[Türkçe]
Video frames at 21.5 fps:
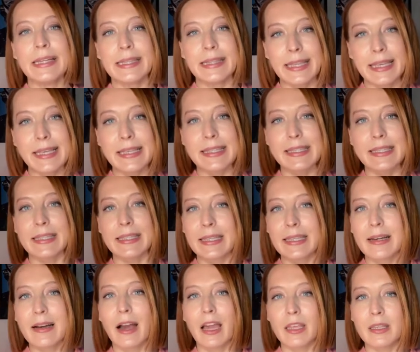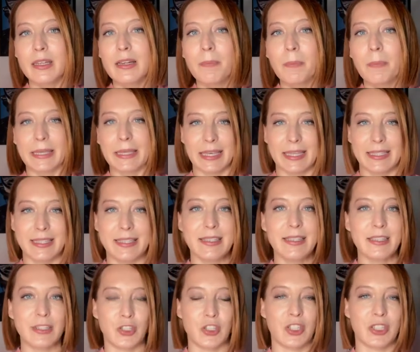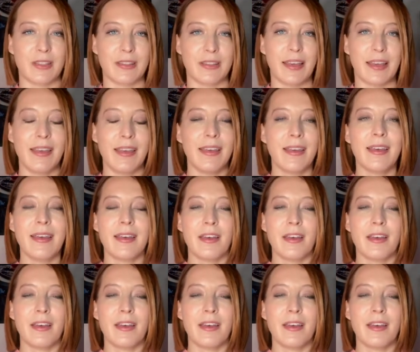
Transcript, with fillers: ne yazık ki kaygı paketinin içinde.